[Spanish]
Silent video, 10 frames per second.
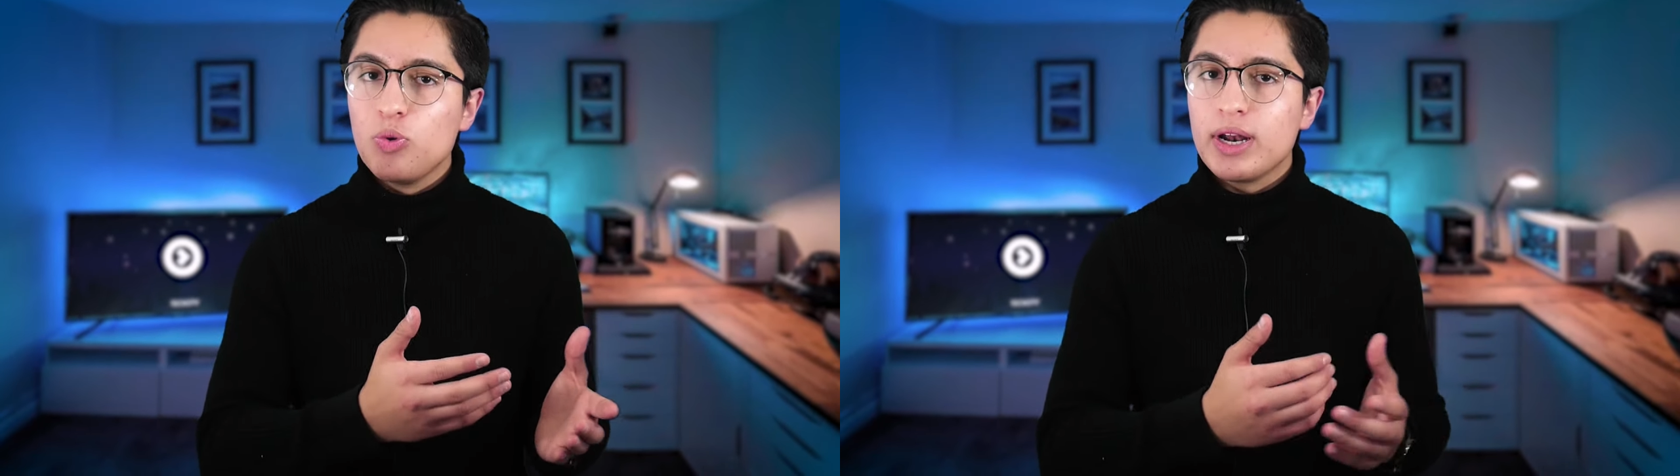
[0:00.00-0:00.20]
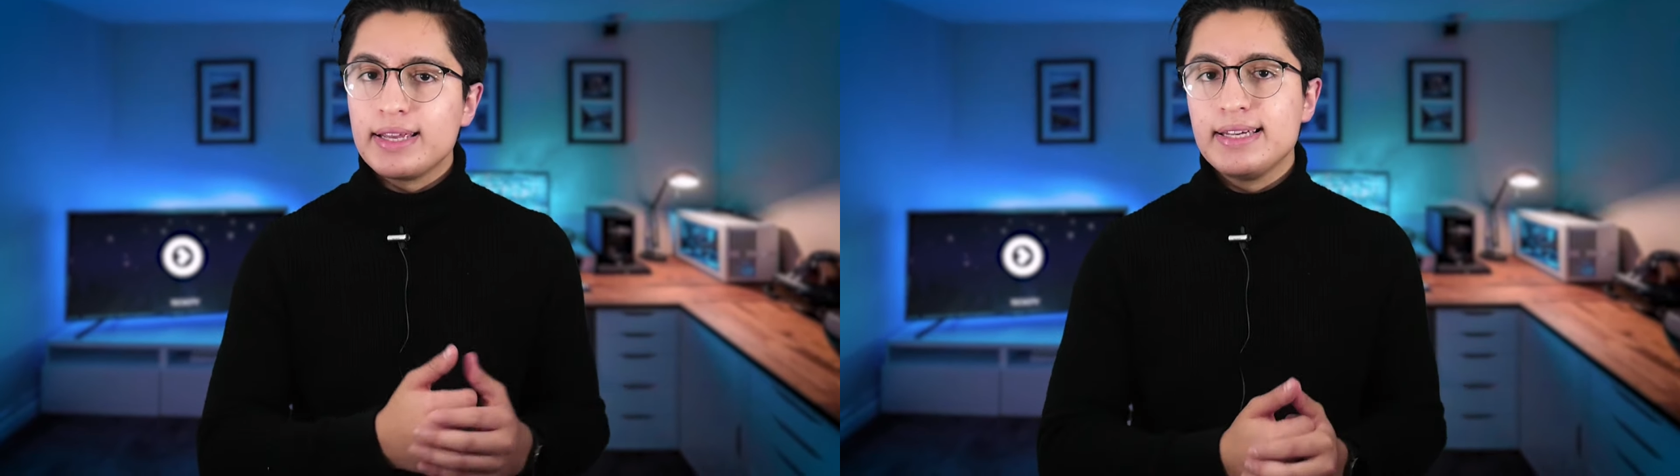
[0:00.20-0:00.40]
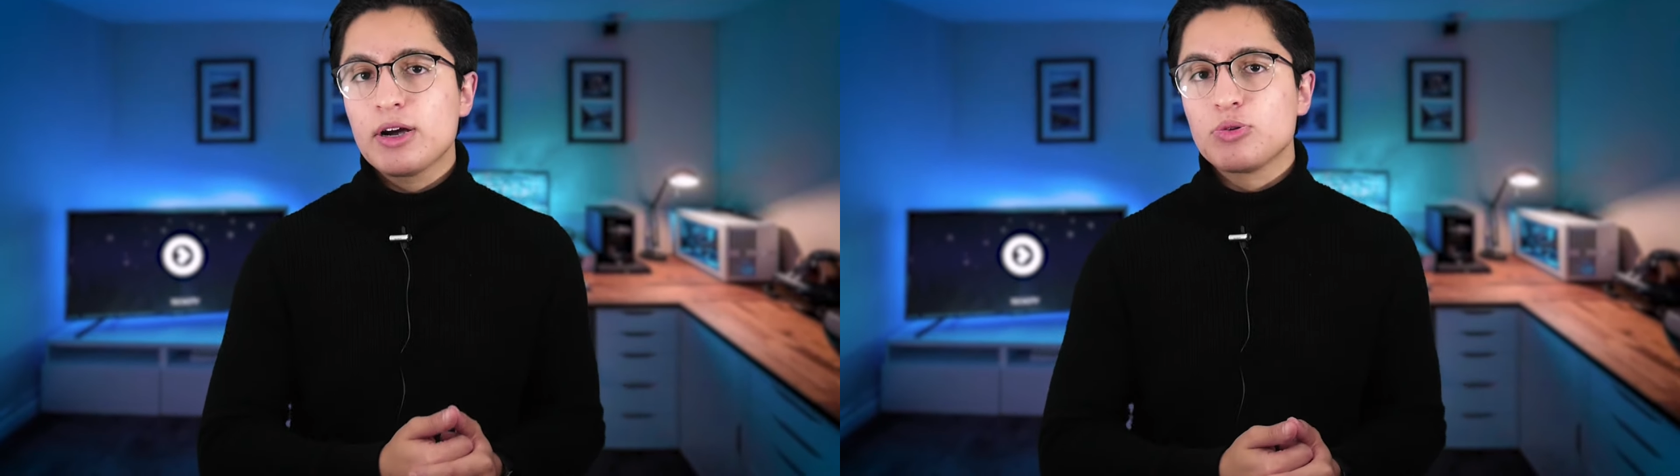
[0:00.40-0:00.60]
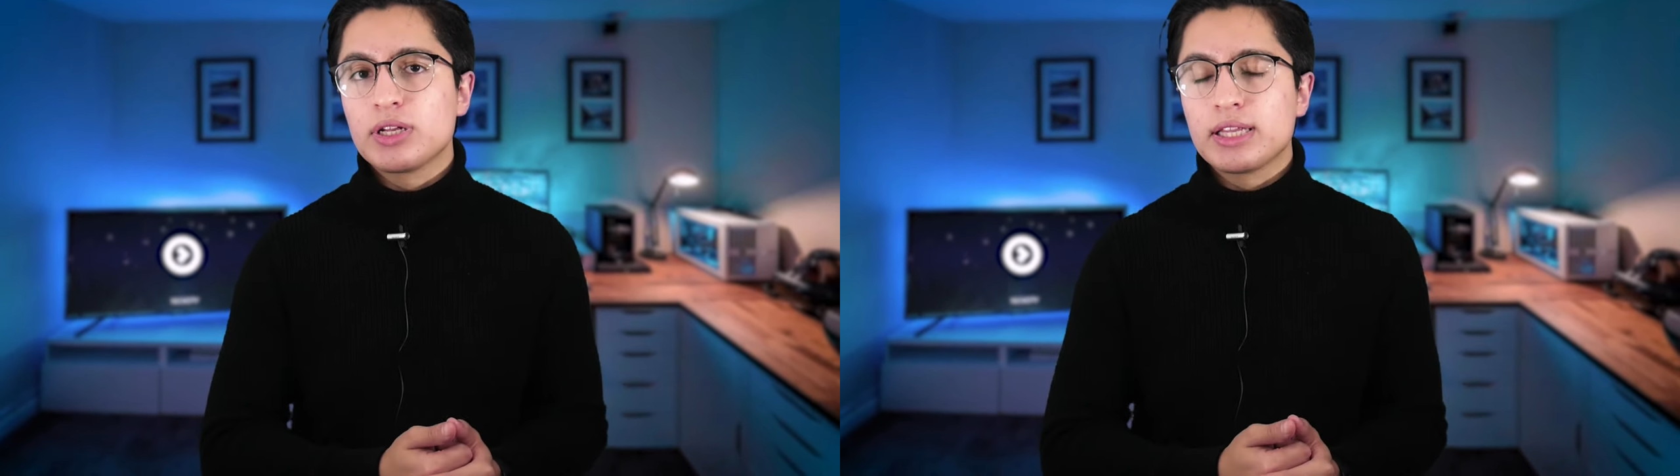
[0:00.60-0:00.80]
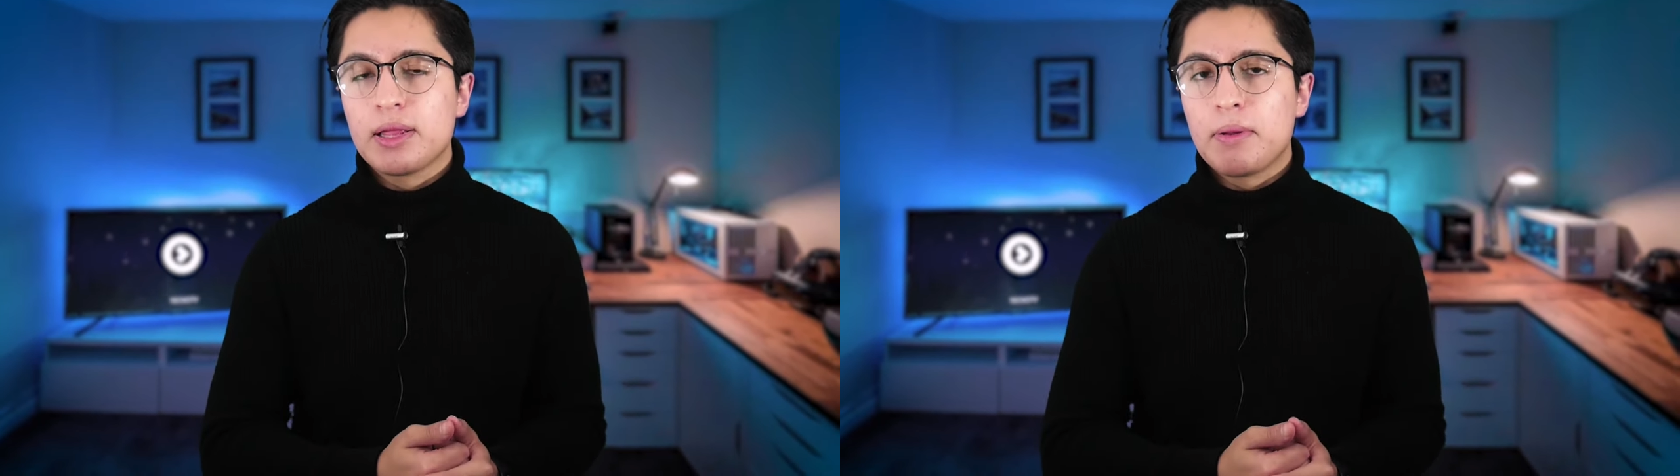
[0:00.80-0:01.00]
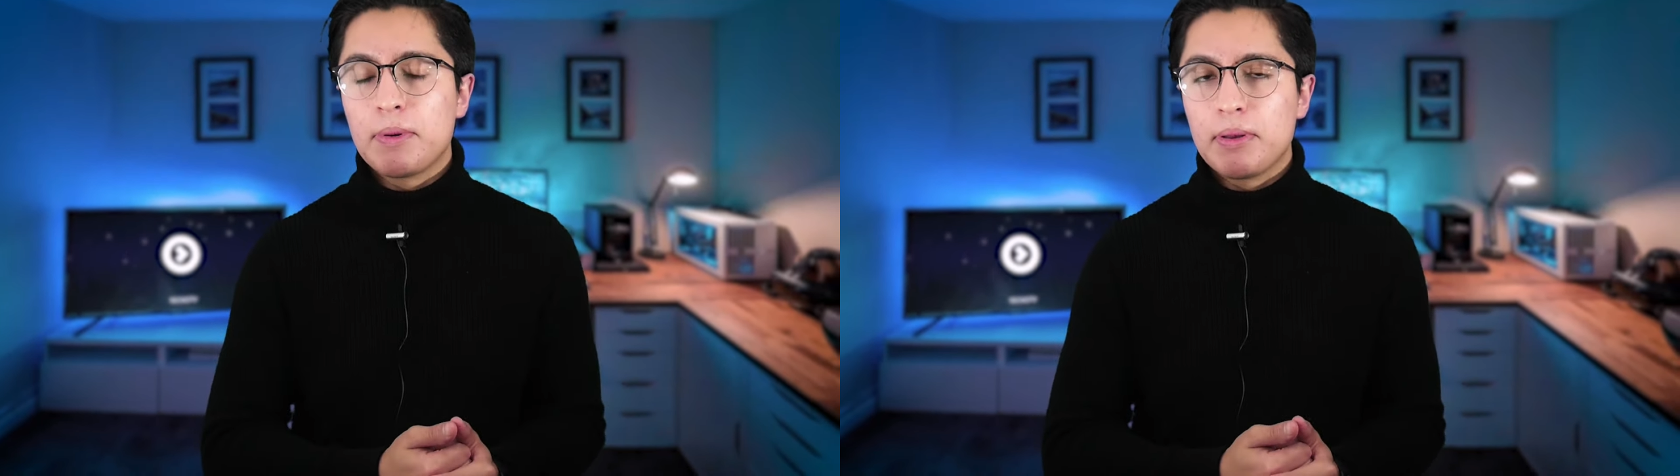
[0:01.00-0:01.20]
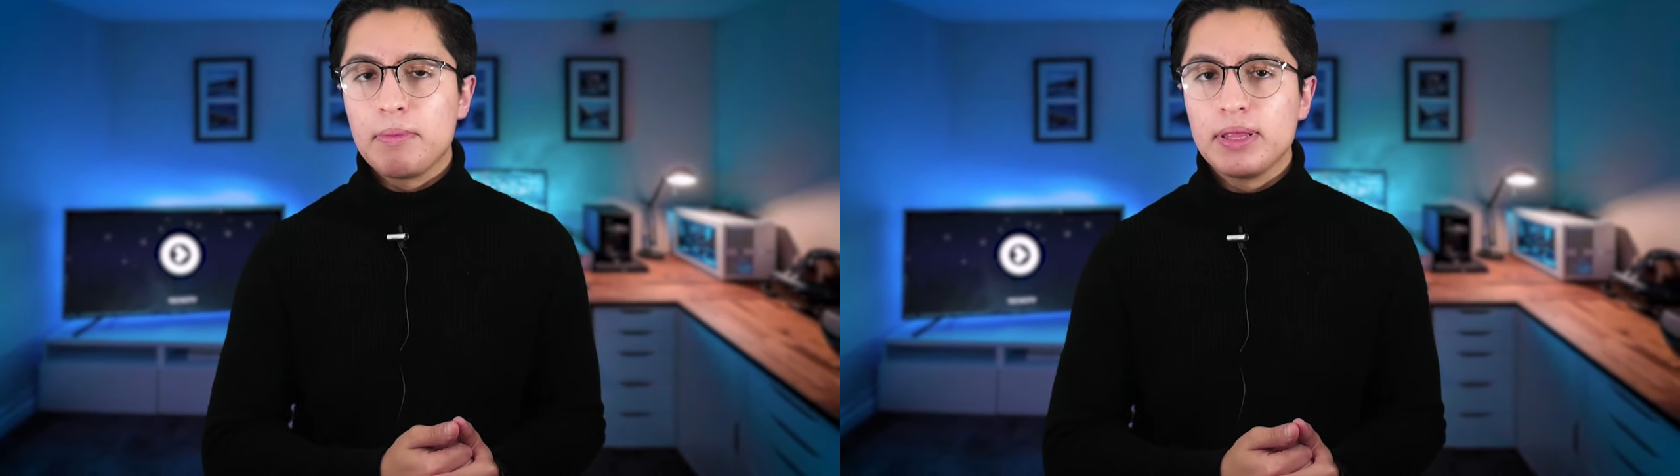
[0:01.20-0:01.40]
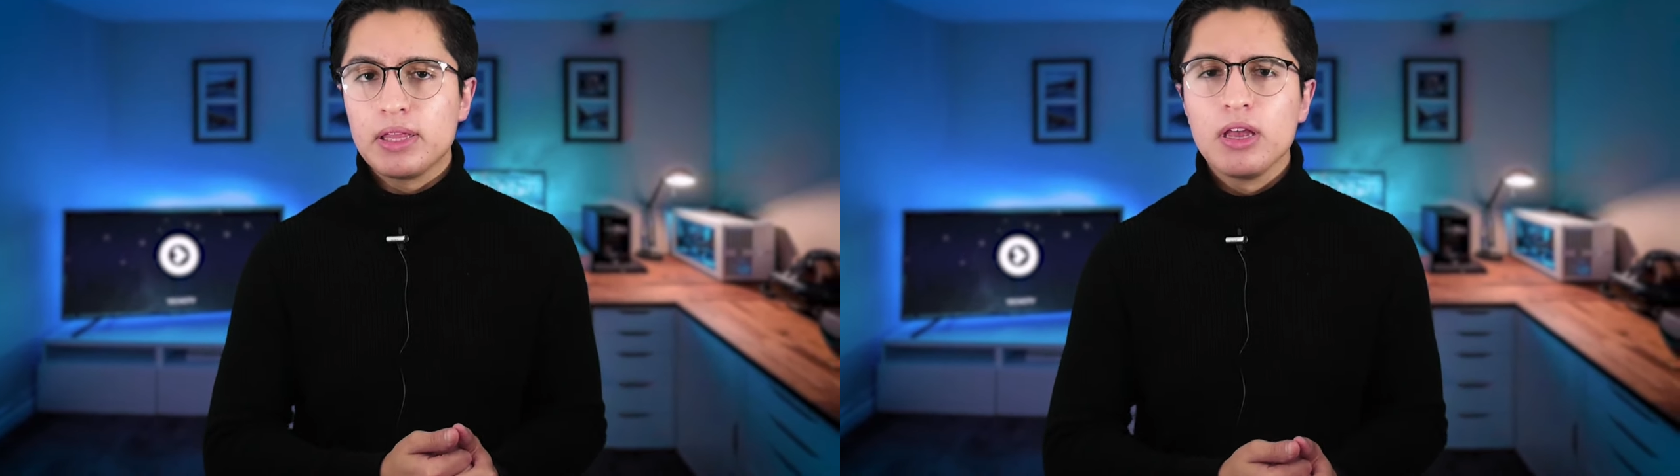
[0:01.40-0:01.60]
una ya contratada
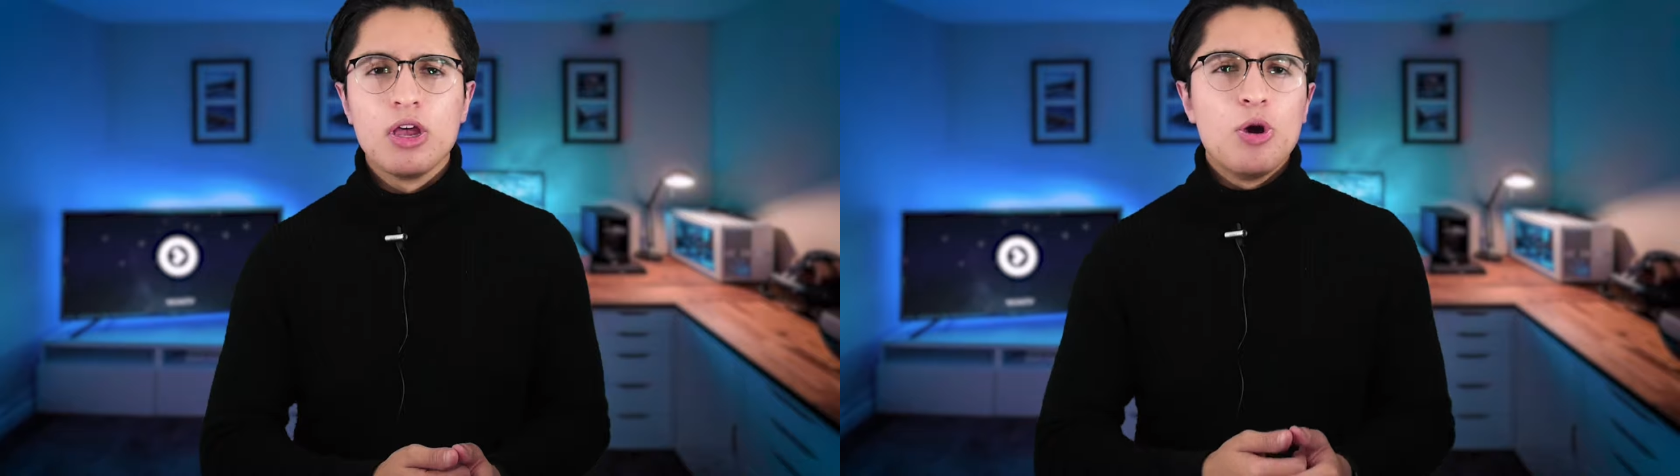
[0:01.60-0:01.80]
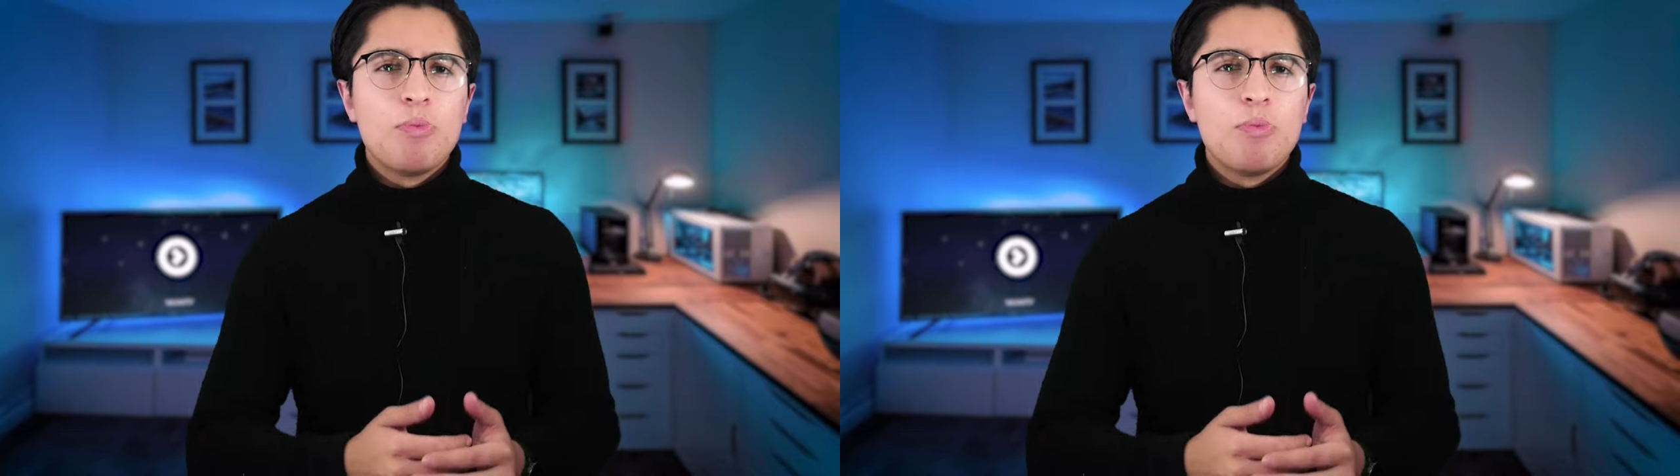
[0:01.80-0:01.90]
previamente,